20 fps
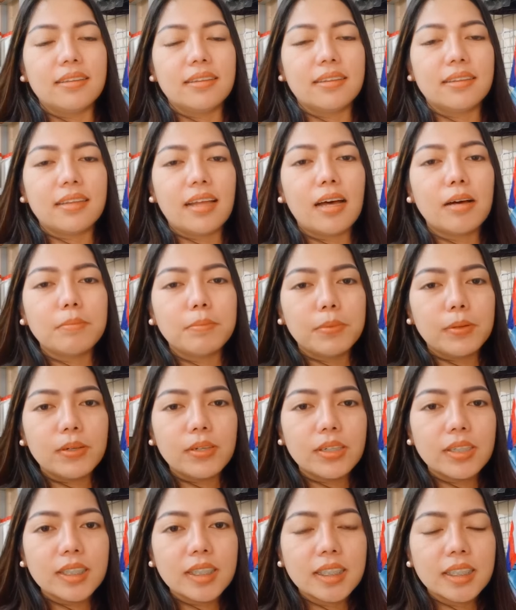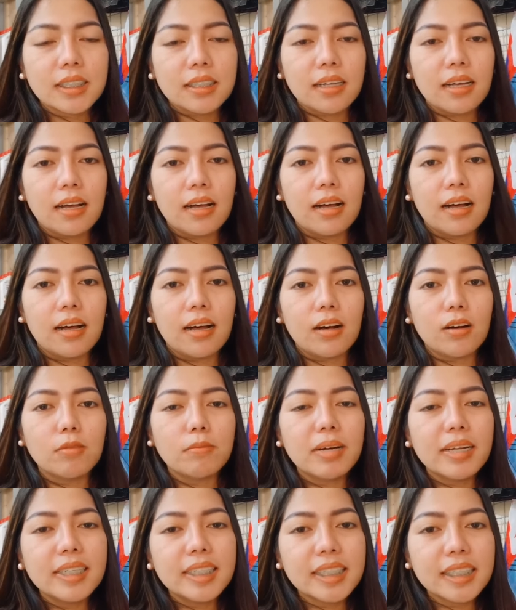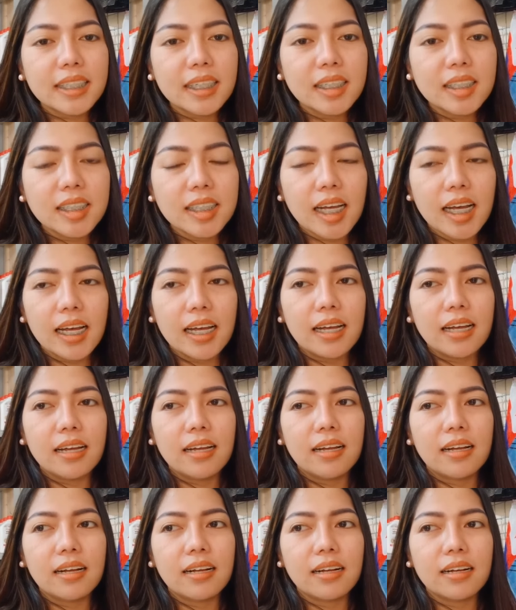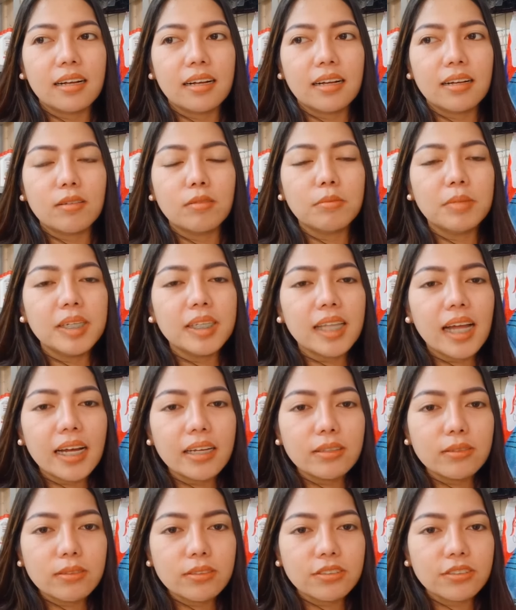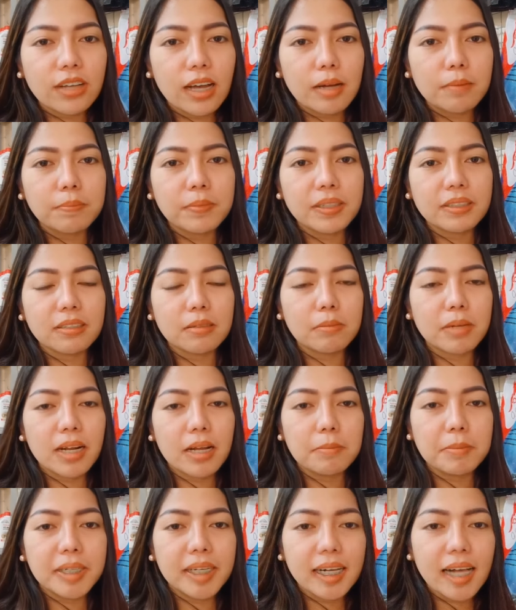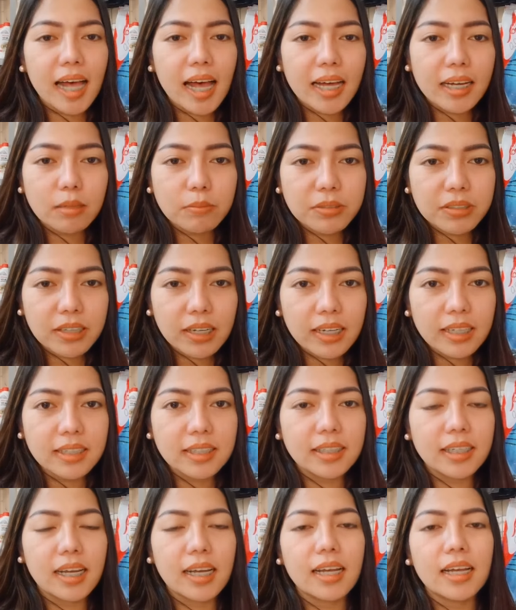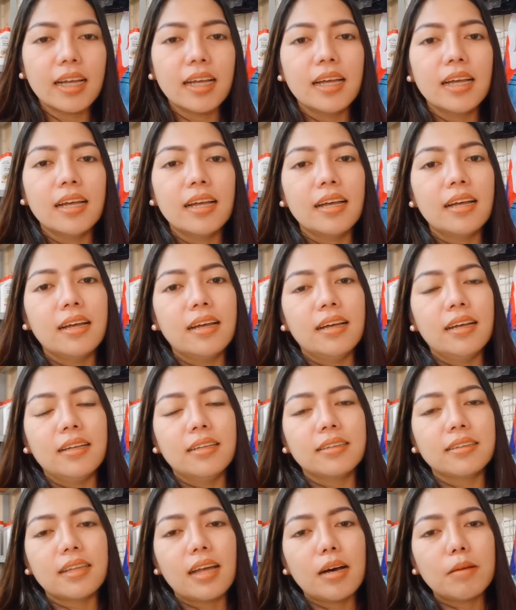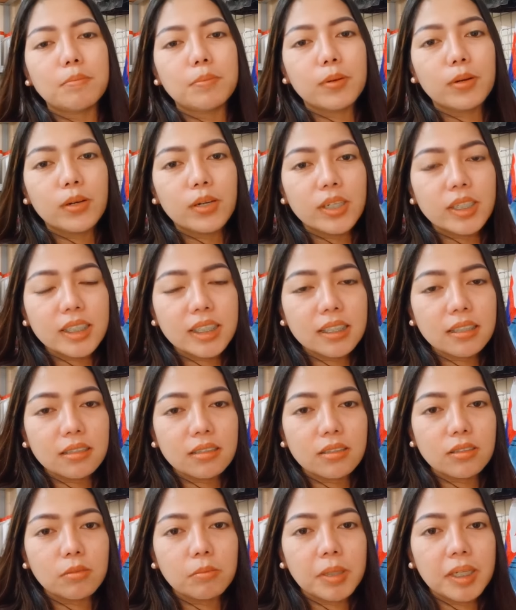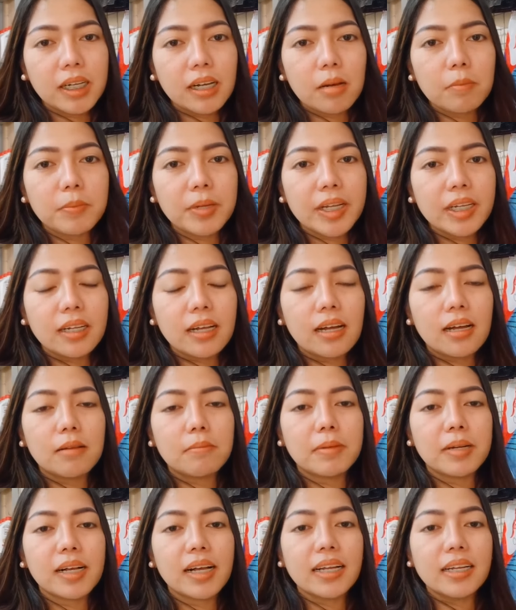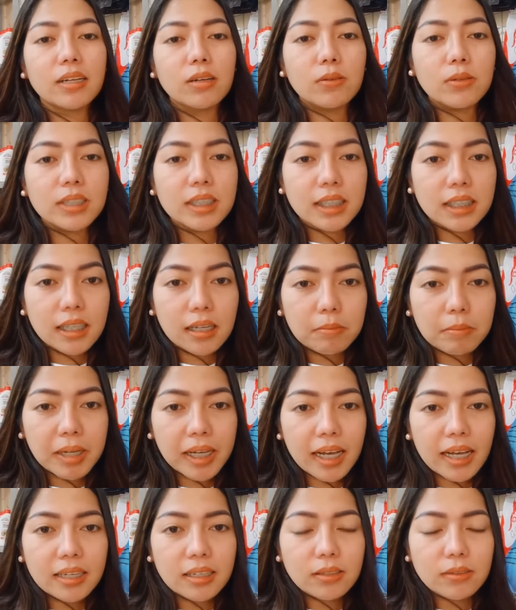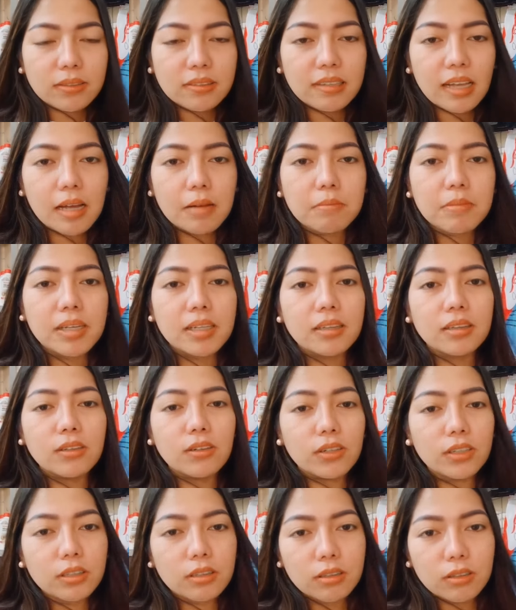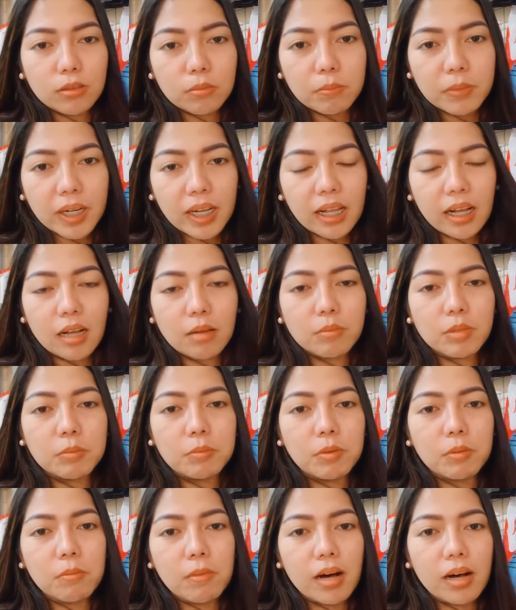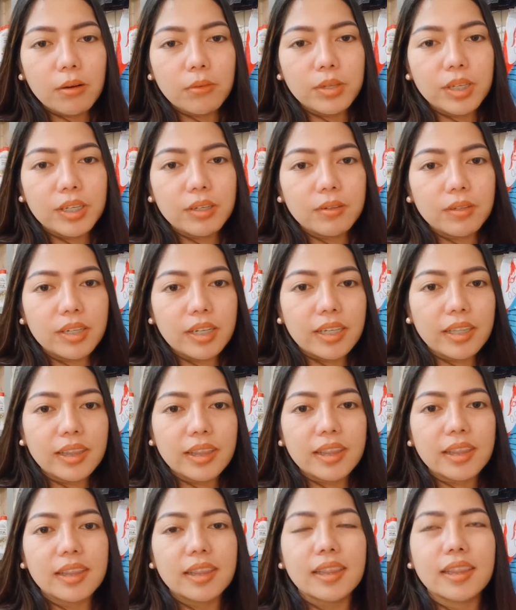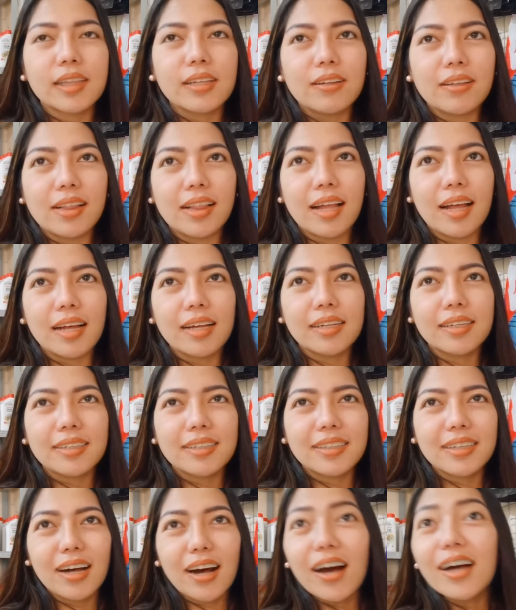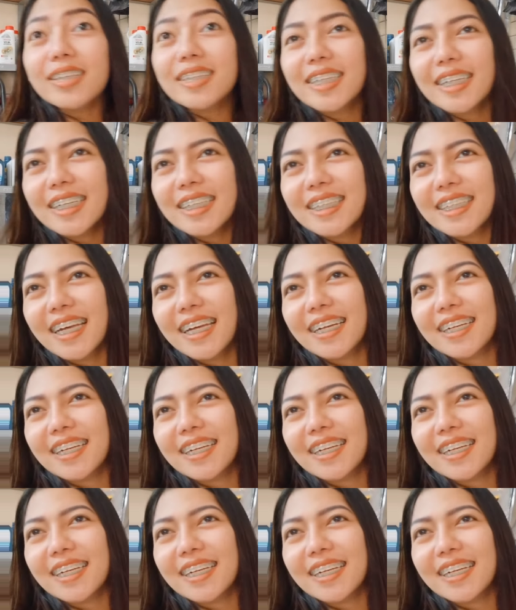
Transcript: Tapos, uh, umalis na siya. Humina yung shop kasi marami naghahanap sa kanya. Tapos, nung may nag-apply na magaling ulit na mekaniko sa amin, doon, doon pa lang kami bumawi ulit. Yun lang. Oh, sige sir!